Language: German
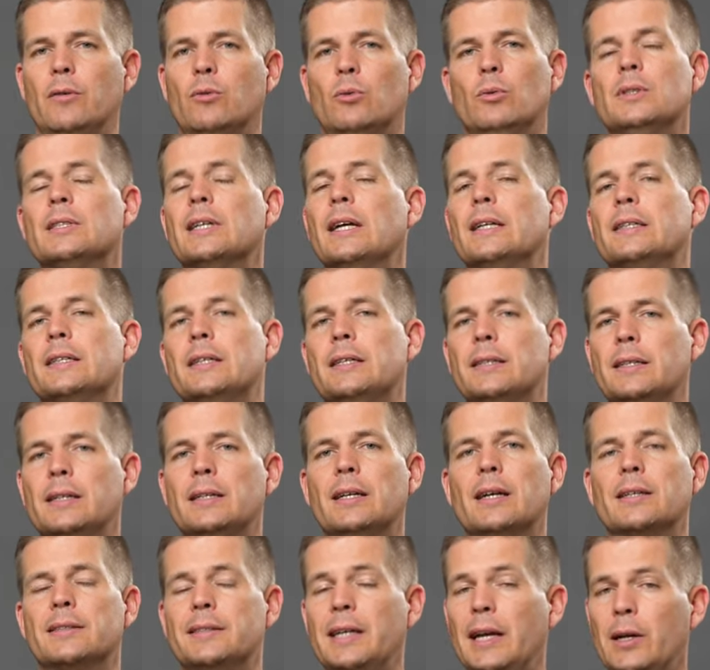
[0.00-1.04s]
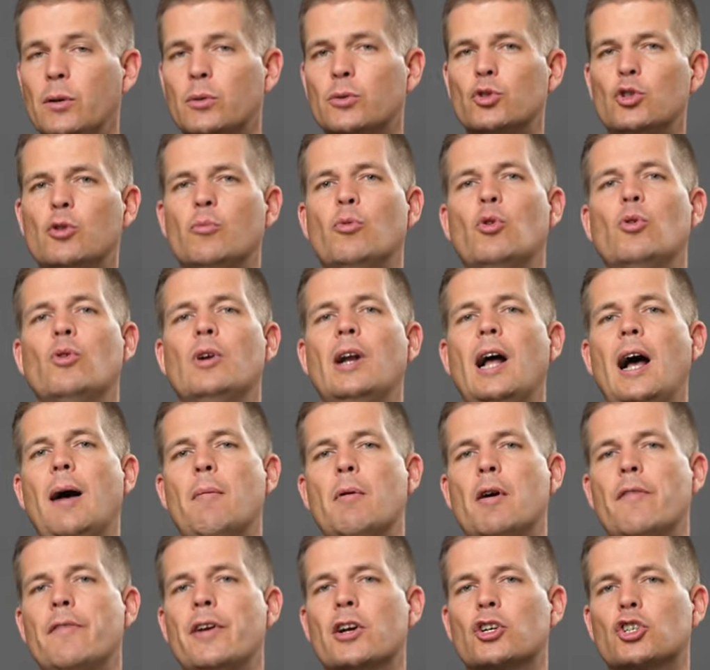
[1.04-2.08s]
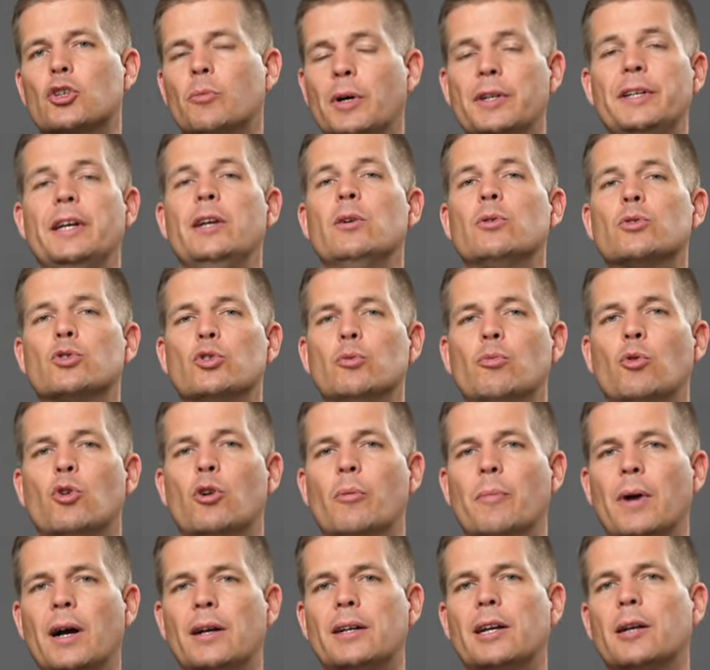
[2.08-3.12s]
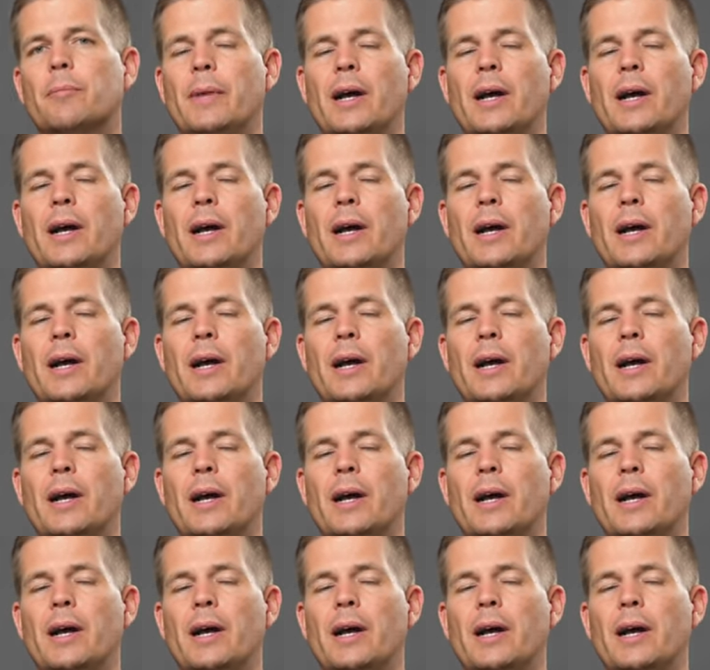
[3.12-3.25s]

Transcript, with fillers: Grundsätzlich sind das Dehnungsübungen, aber wer schon mal Dehnungsübungen gemacht hat,